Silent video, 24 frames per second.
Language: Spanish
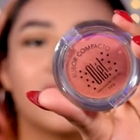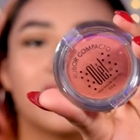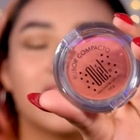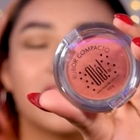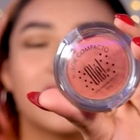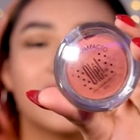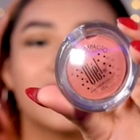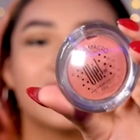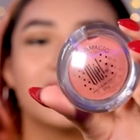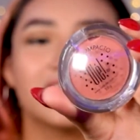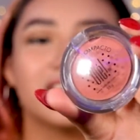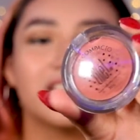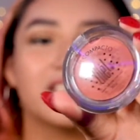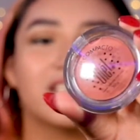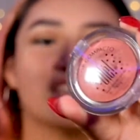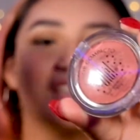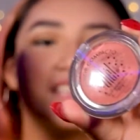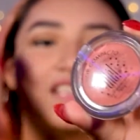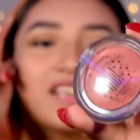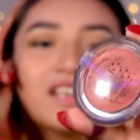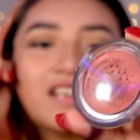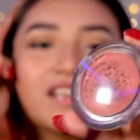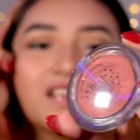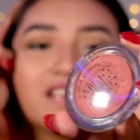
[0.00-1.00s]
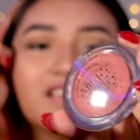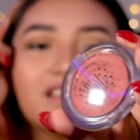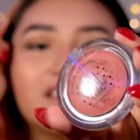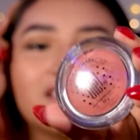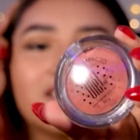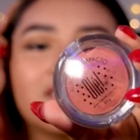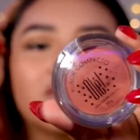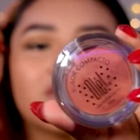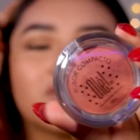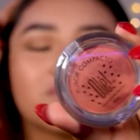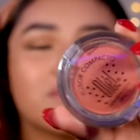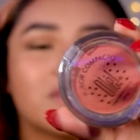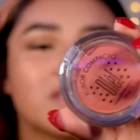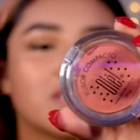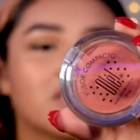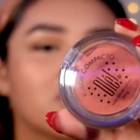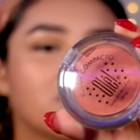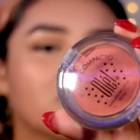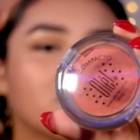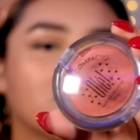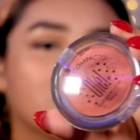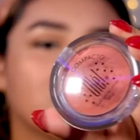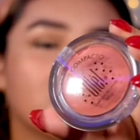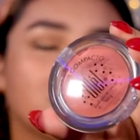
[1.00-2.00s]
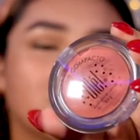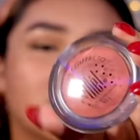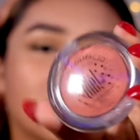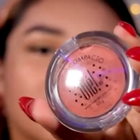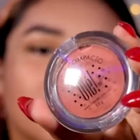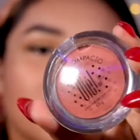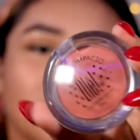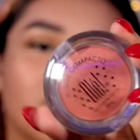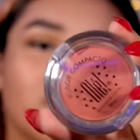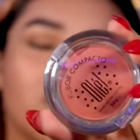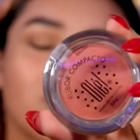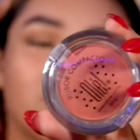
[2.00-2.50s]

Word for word: y ya se le quedan ahí los manchones y todo